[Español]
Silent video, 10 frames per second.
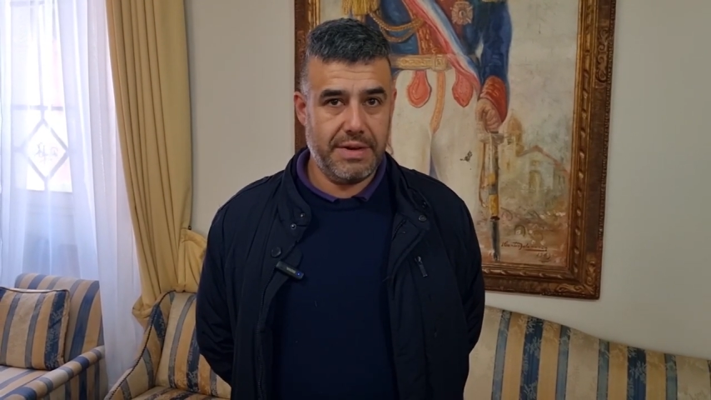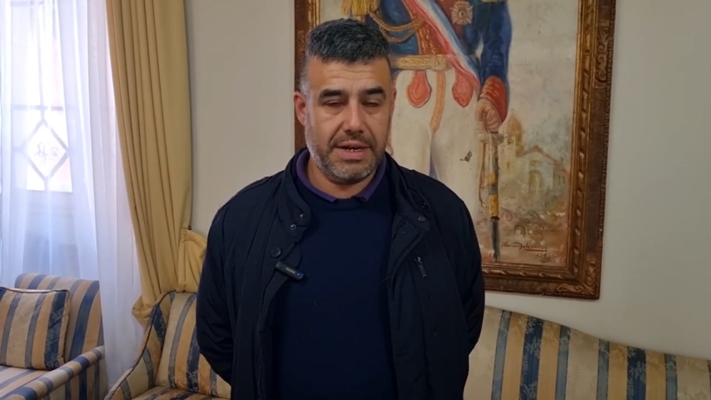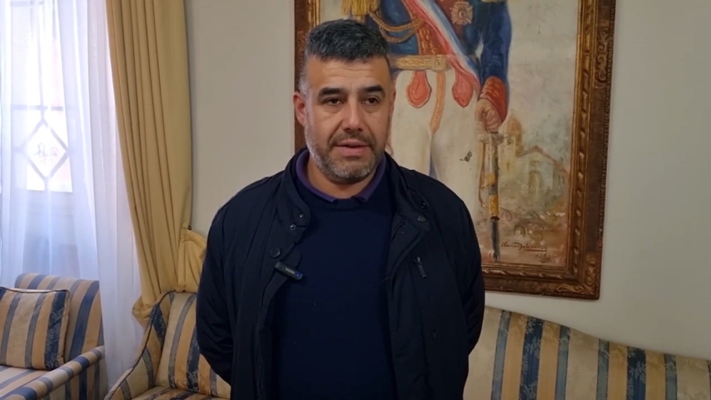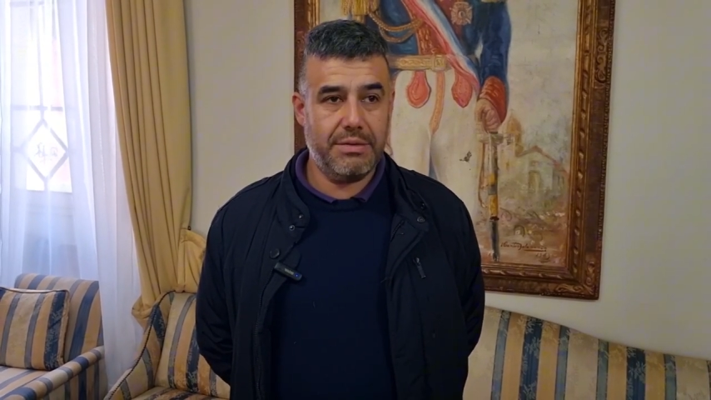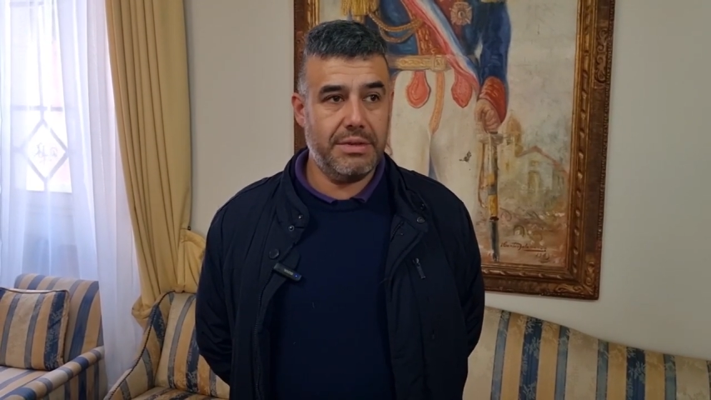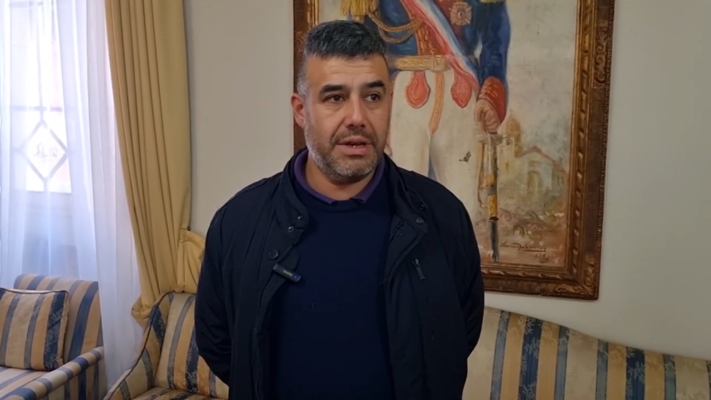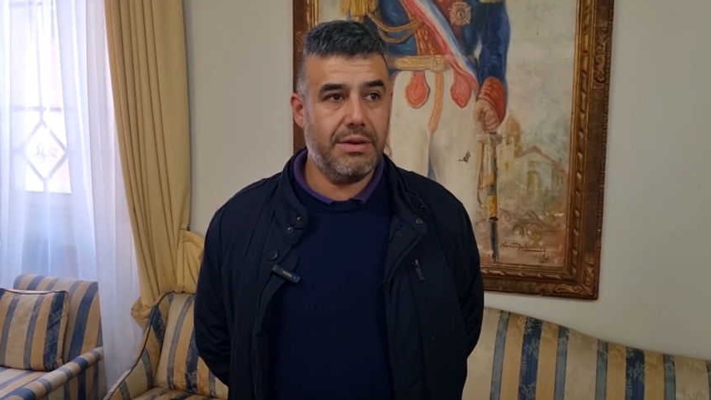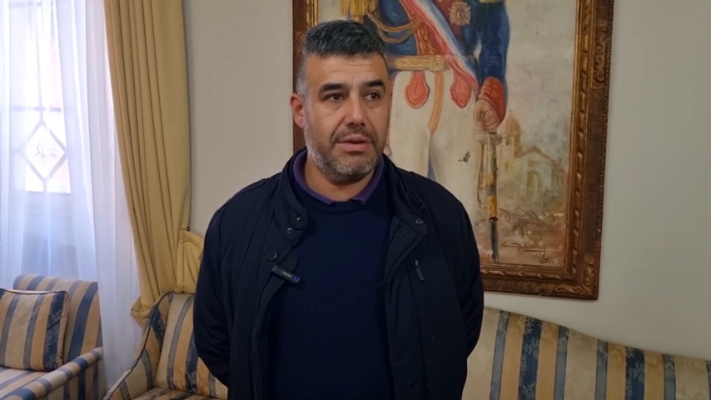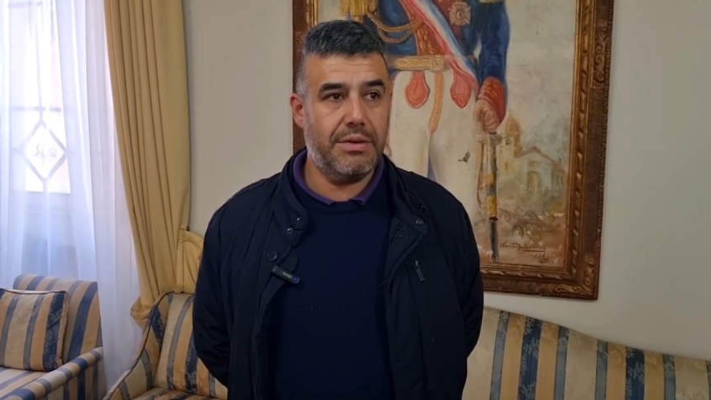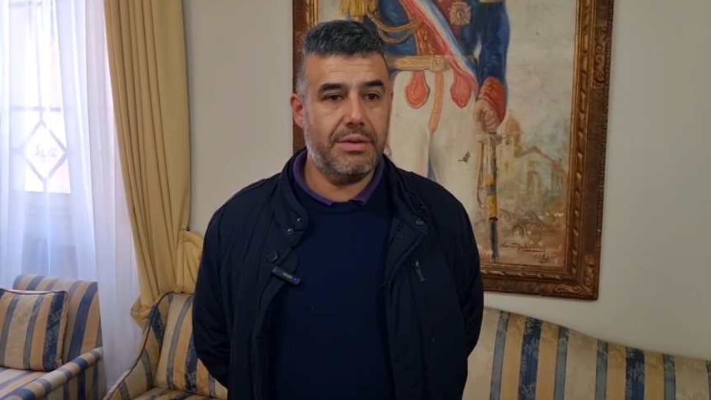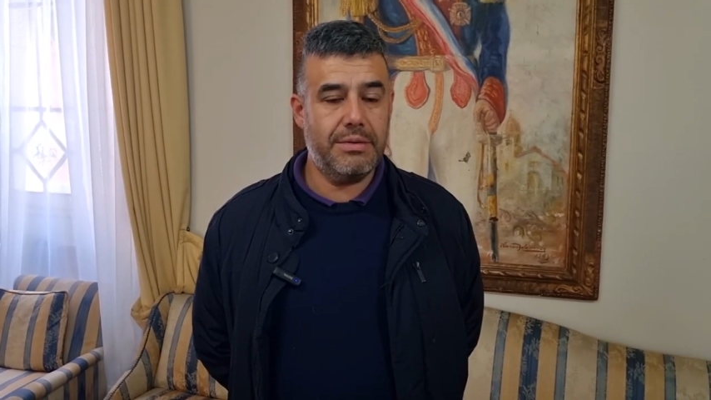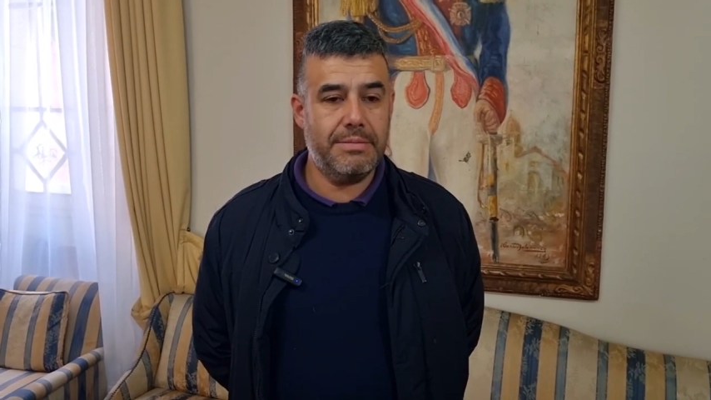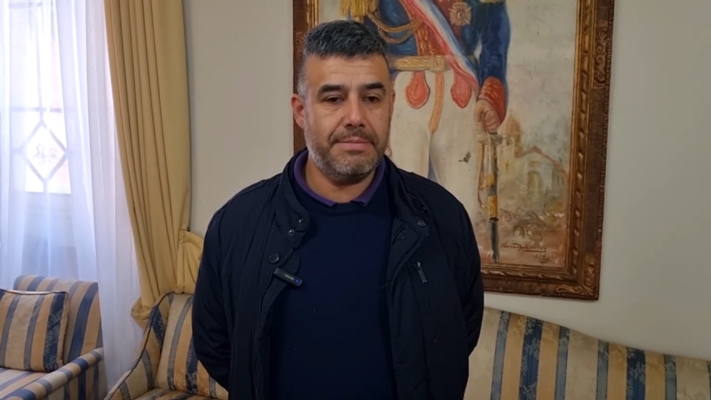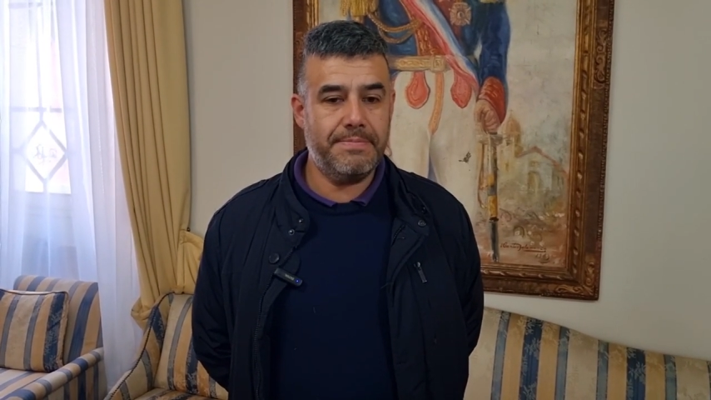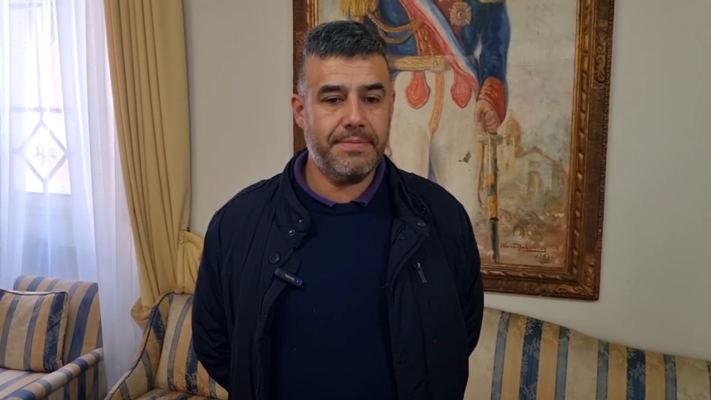Se va a grabar un
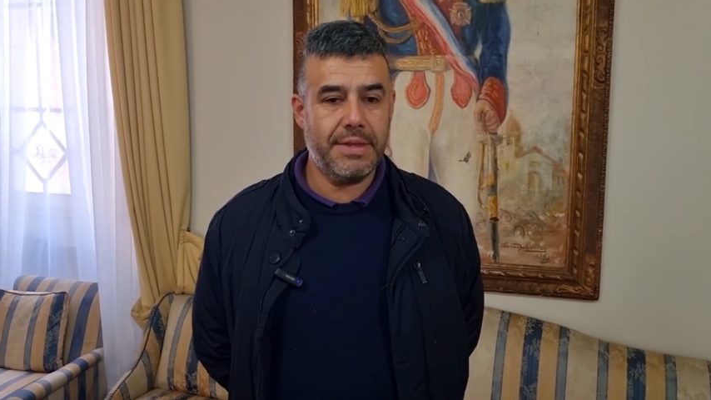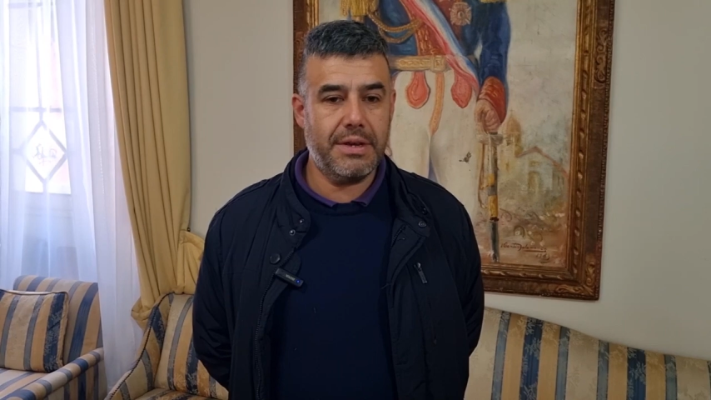disco mm,